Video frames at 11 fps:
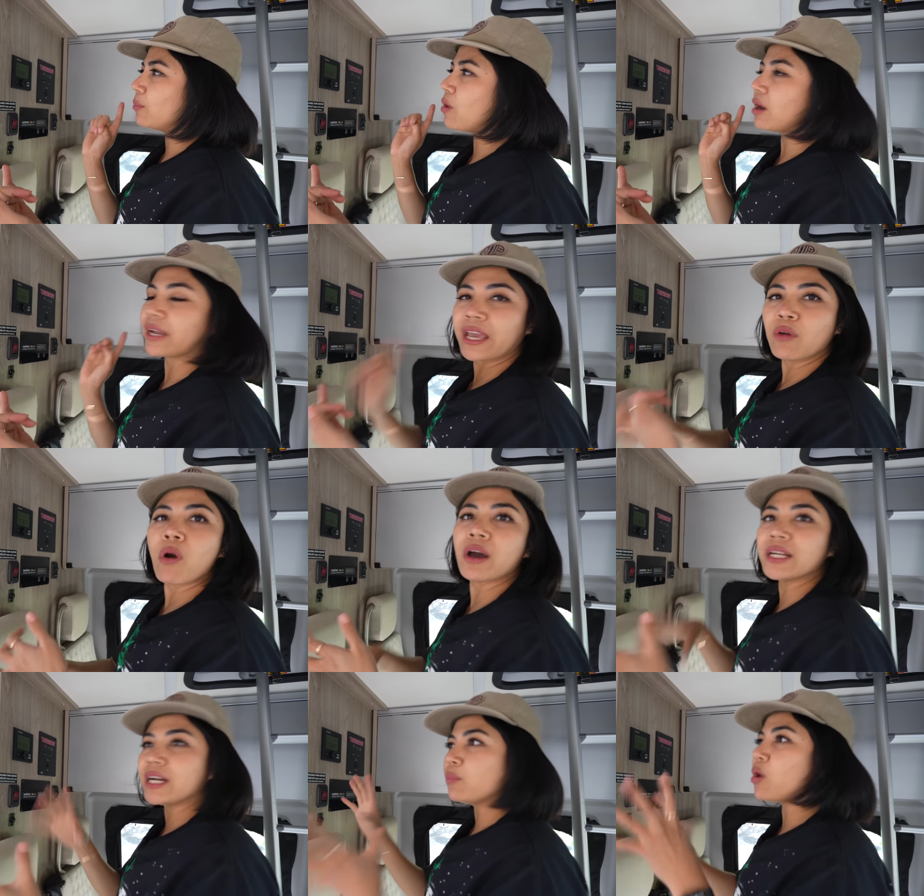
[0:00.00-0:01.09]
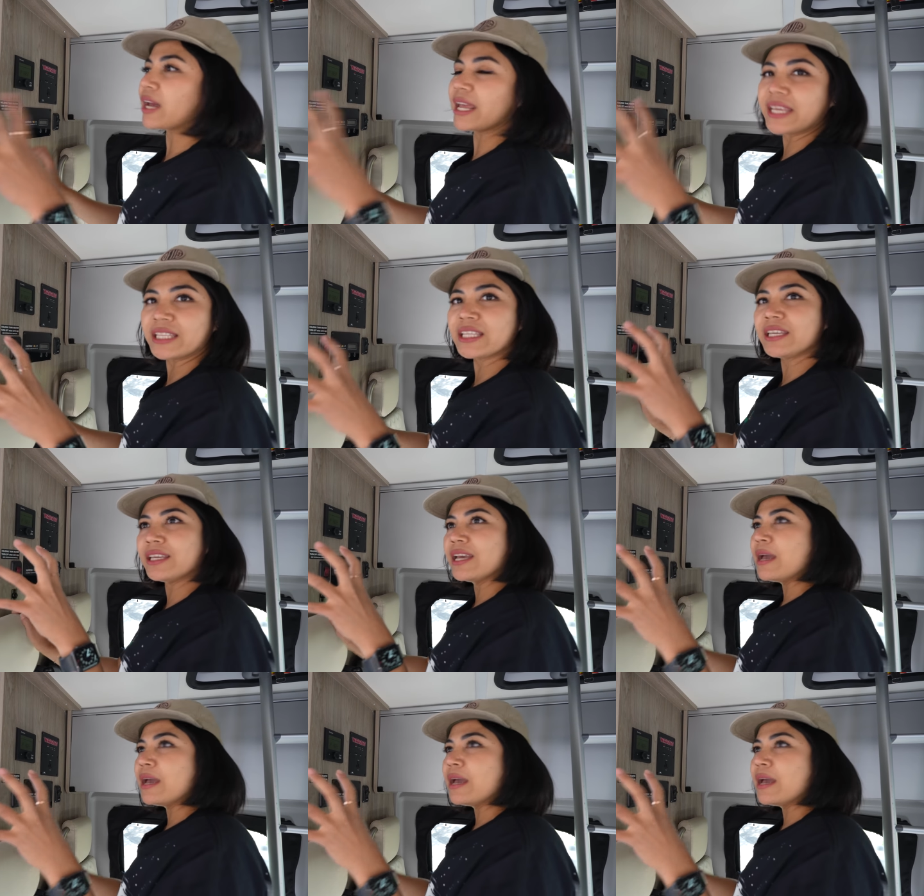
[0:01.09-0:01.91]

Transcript: พวกเกวอเตอร์พวกอะไรอย่างเงี้ยที่